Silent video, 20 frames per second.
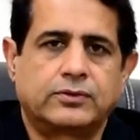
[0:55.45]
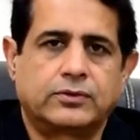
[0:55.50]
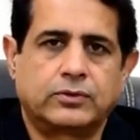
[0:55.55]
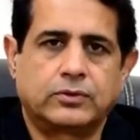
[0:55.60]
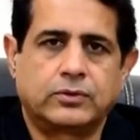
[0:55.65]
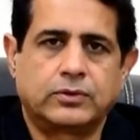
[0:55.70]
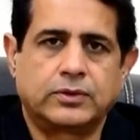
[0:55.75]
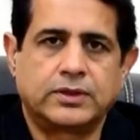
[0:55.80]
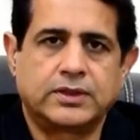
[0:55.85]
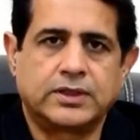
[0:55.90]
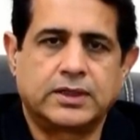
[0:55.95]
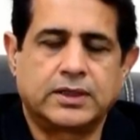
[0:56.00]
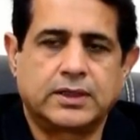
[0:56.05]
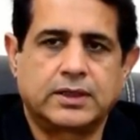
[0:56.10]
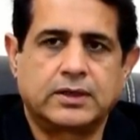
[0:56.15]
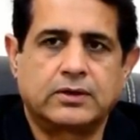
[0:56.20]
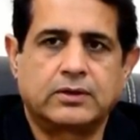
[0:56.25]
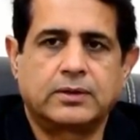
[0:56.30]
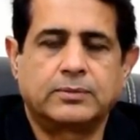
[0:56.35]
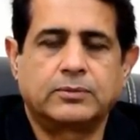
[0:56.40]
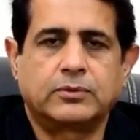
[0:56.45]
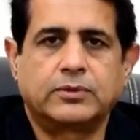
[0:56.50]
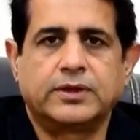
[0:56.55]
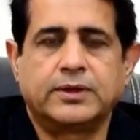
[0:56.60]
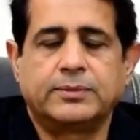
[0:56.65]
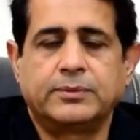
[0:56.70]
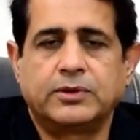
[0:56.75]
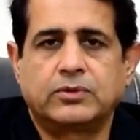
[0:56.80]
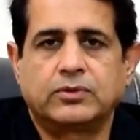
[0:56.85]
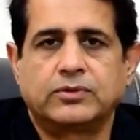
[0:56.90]
शुरू होने जा रहा है और हमको
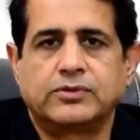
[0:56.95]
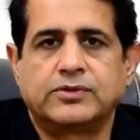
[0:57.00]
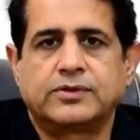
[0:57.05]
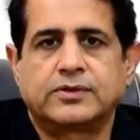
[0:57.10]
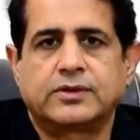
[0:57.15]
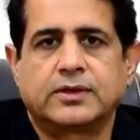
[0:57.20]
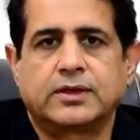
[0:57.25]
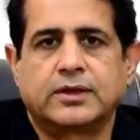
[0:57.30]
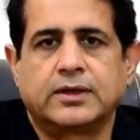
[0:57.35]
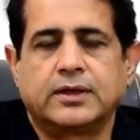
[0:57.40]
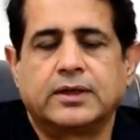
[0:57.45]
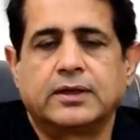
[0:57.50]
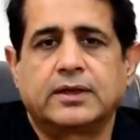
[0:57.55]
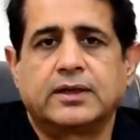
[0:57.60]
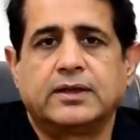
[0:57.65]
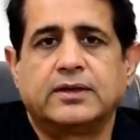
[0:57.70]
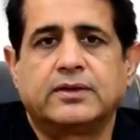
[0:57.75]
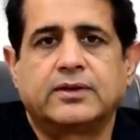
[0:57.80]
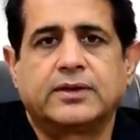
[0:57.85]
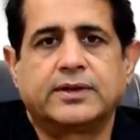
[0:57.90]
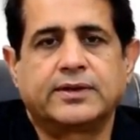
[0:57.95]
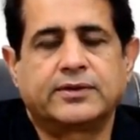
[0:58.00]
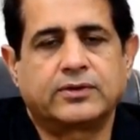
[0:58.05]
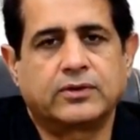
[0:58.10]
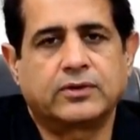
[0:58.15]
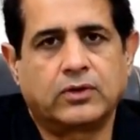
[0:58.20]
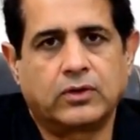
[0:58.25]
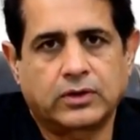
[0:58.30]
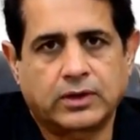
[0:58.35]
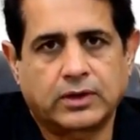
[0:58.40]
ये भी कोशिश कर रहे हैं कि
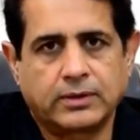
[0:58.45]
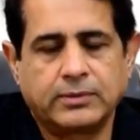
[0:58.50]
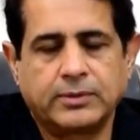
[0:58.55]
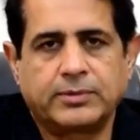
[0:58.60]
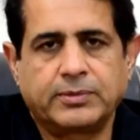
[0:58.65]
इंटरनेशनल हॉकी भी